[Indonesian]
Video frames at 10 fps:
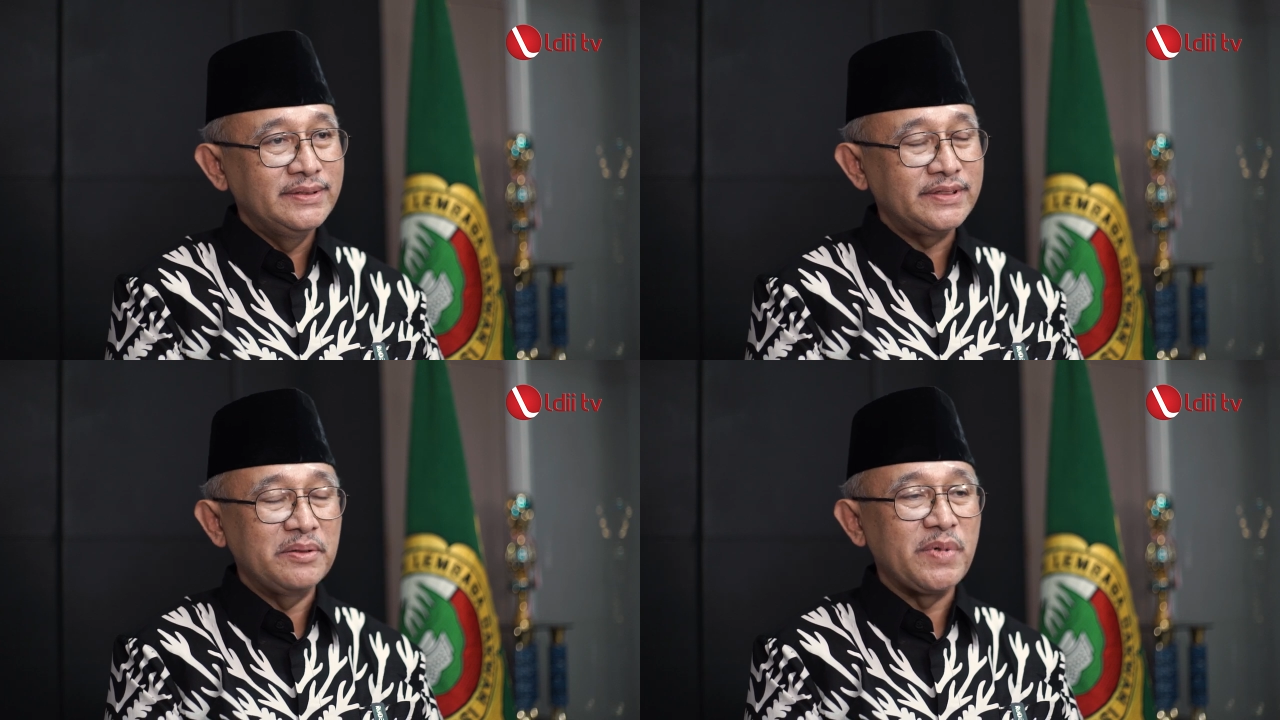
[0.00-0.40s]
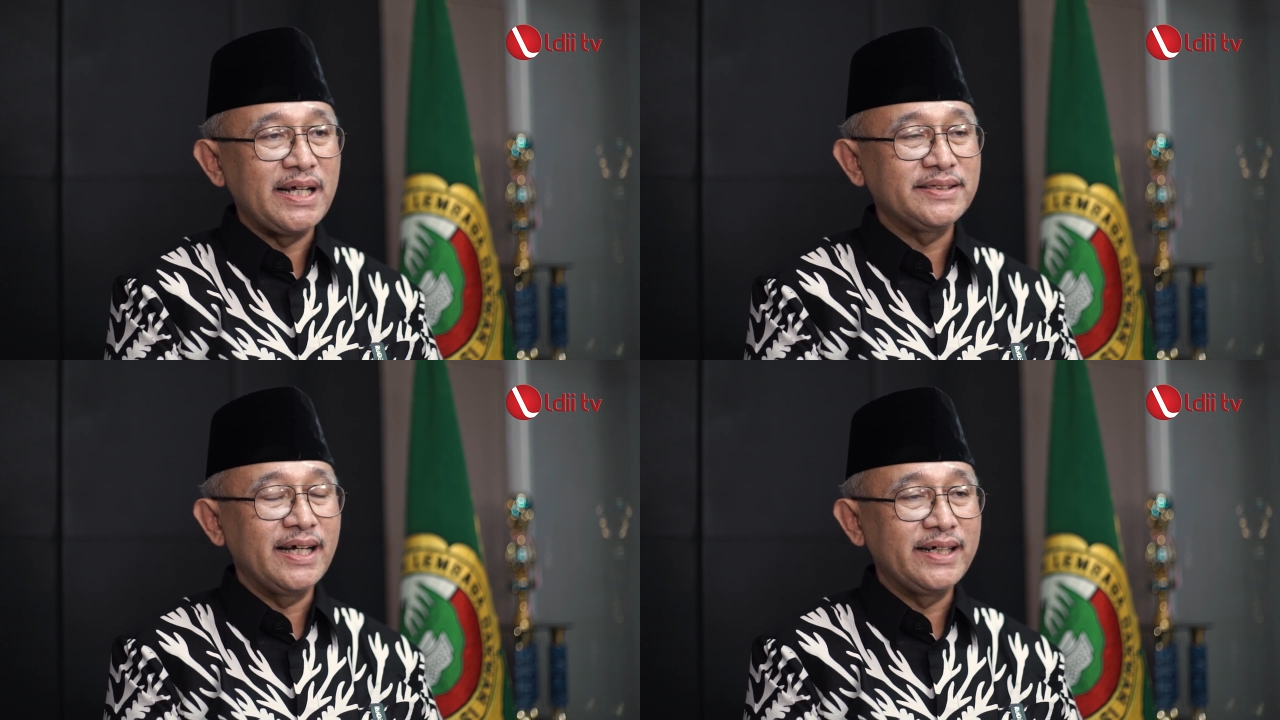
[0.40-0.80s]
saya
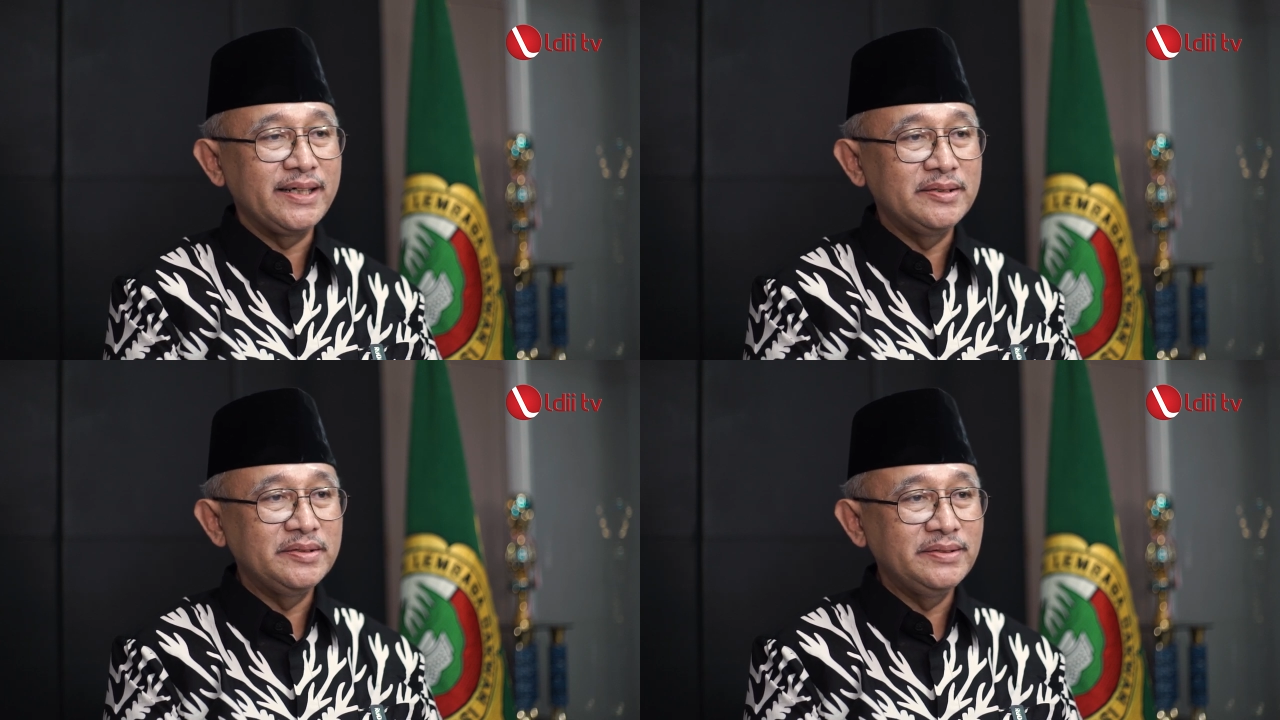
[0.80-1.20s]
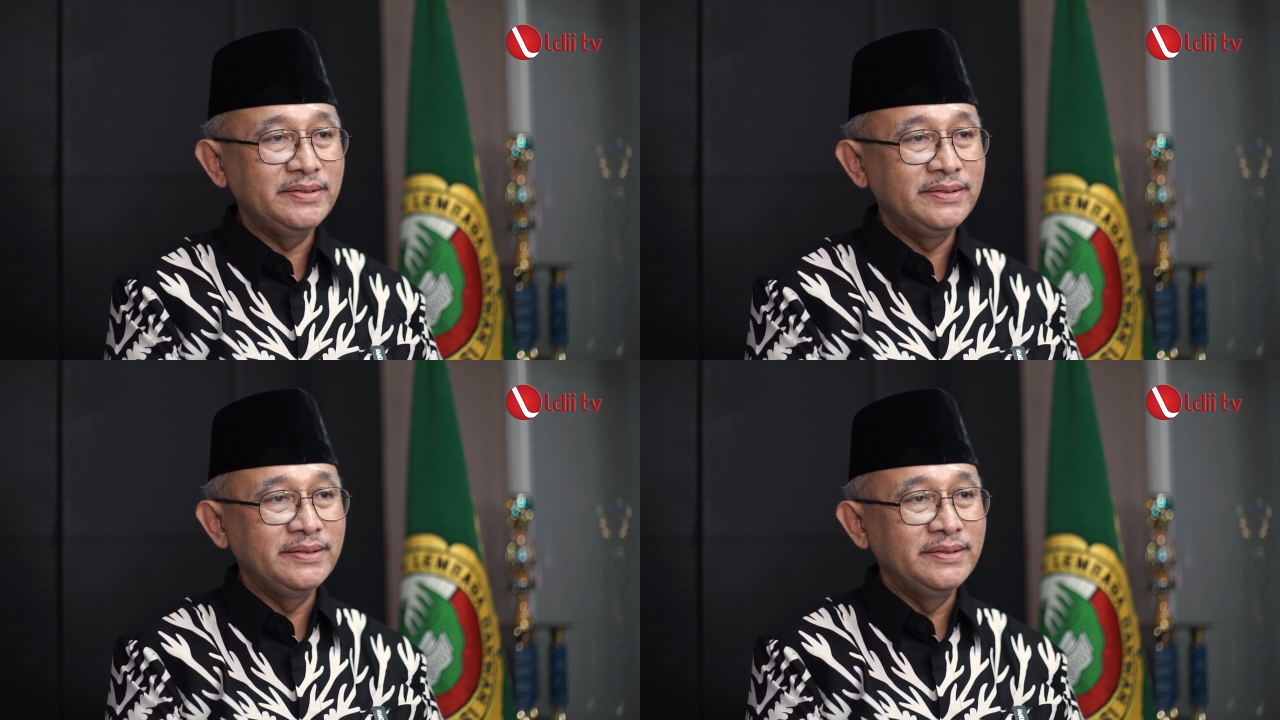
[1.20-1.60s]
merasakan
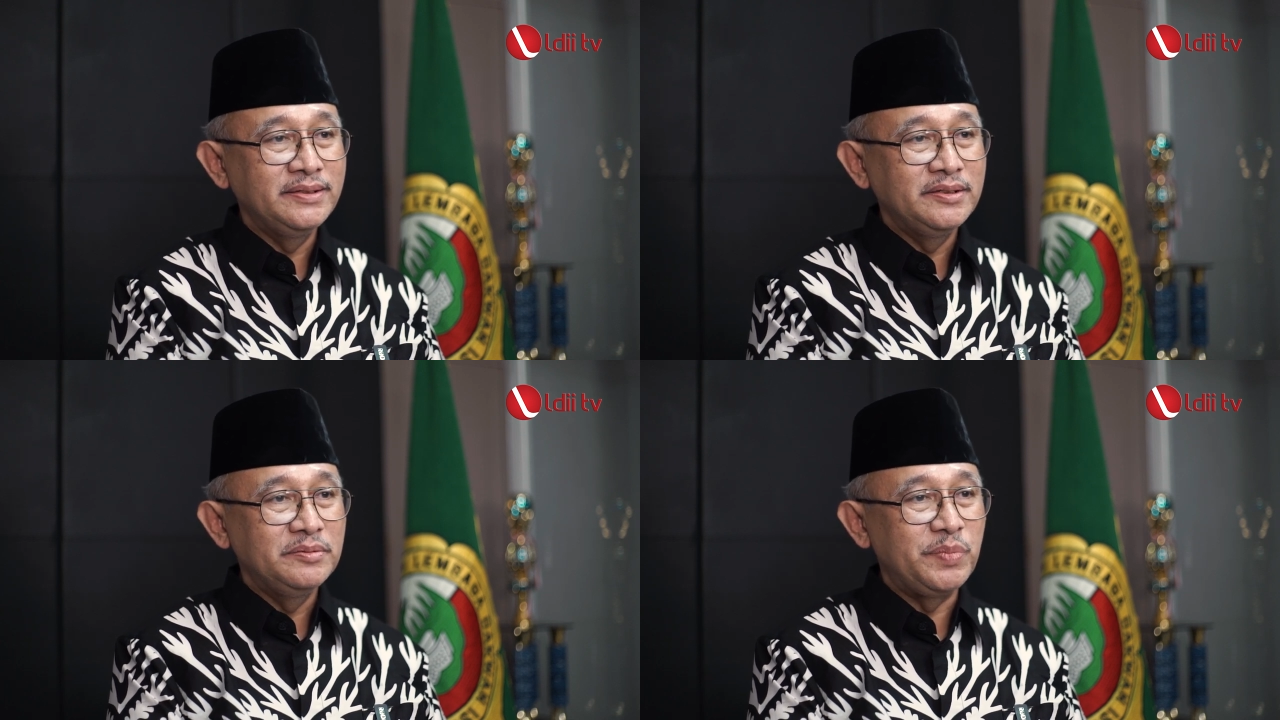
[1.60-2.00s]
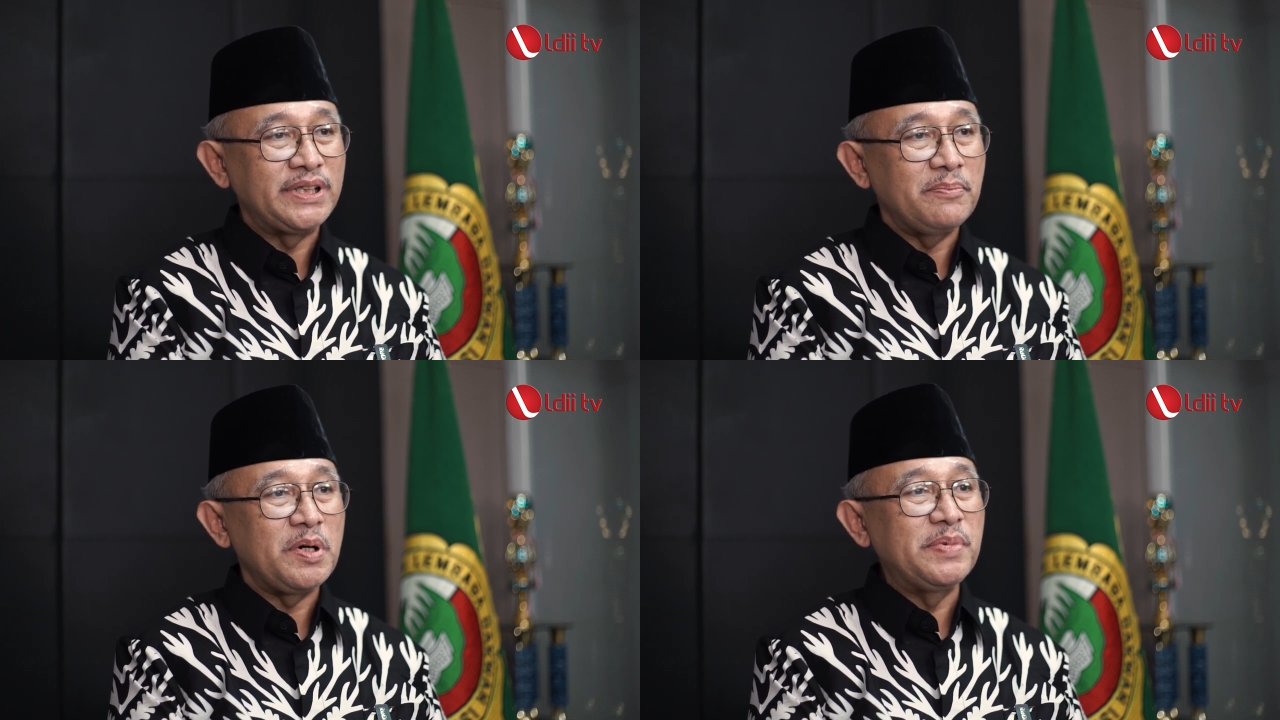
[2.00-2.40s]

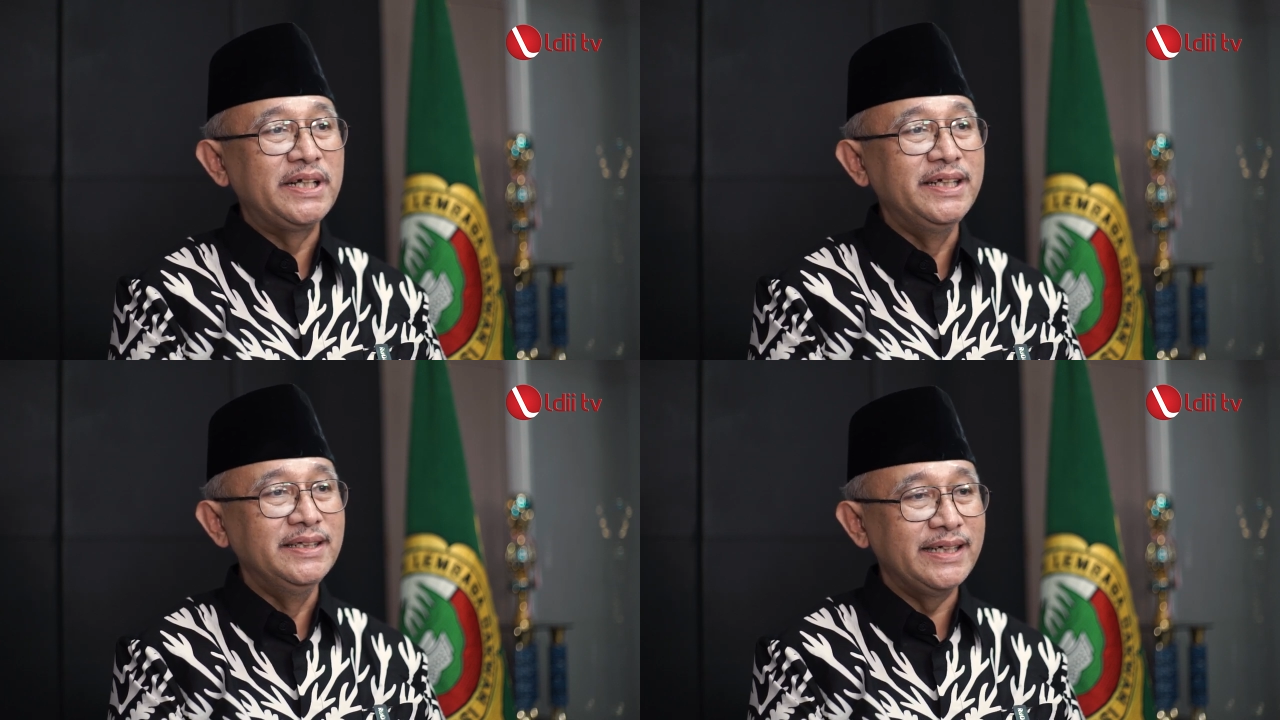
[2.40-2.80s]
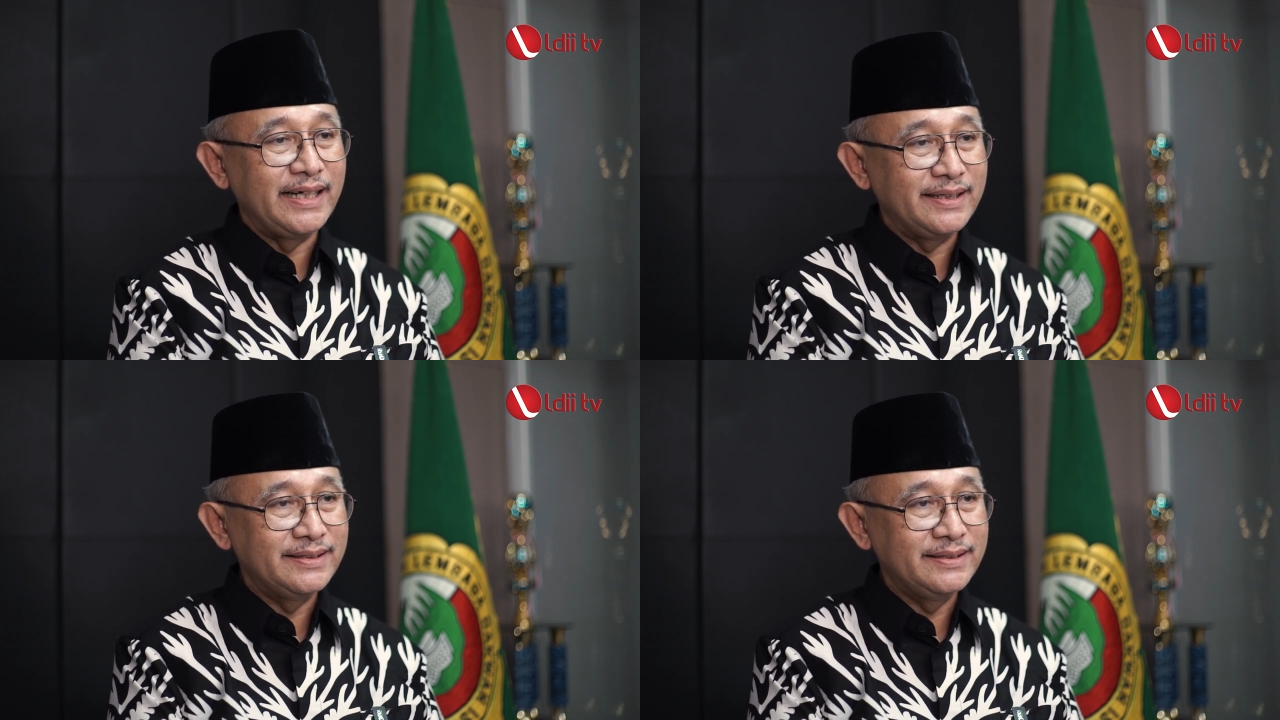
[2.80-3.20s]
betapa pedihnya